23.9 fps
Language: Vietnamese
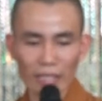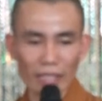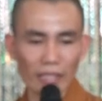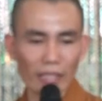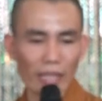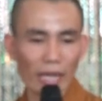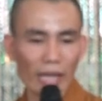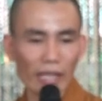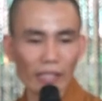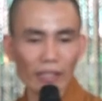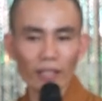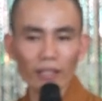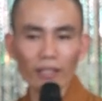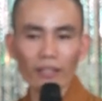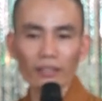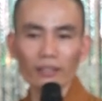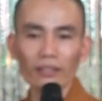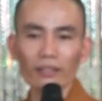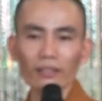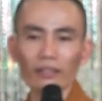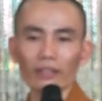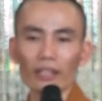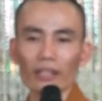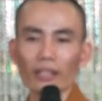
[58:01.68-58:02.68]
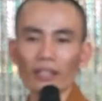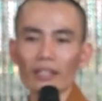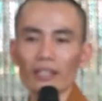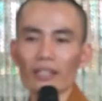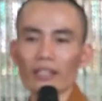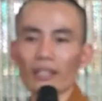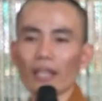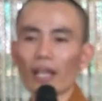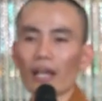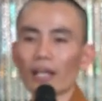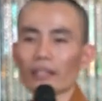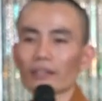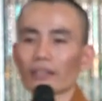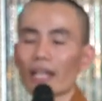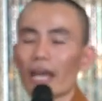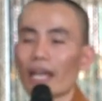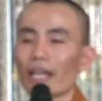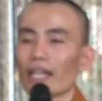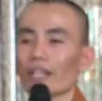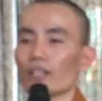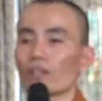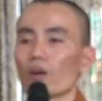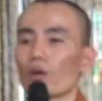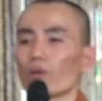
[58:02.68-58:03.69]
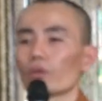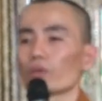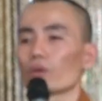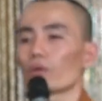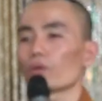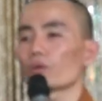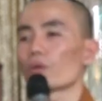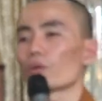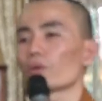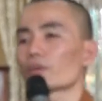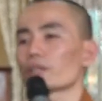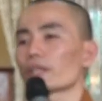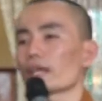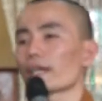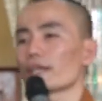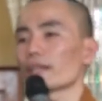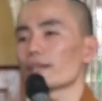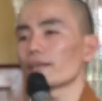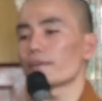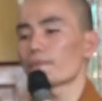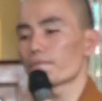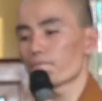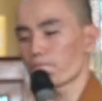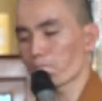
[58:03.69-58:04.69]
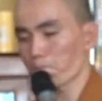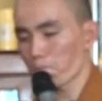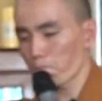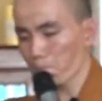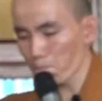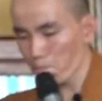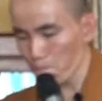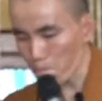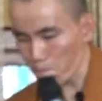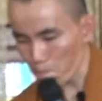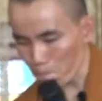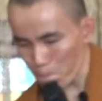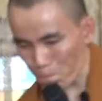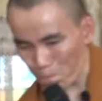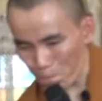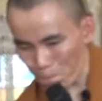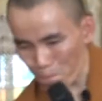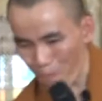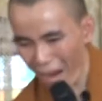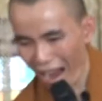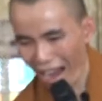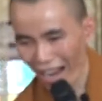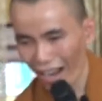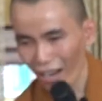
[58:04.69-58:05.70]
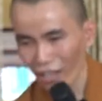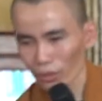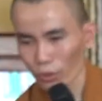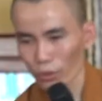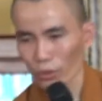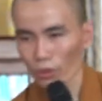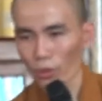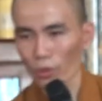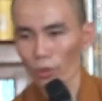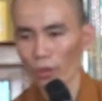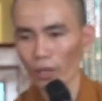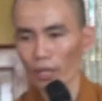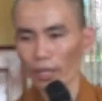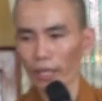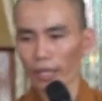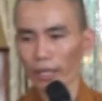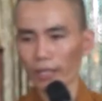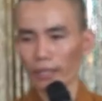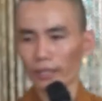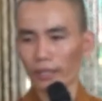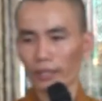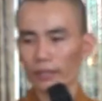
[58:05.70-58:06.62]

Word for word: thành ai đó chỉ là thay đổi nỗi khổ này bằng nỗi khổ khác,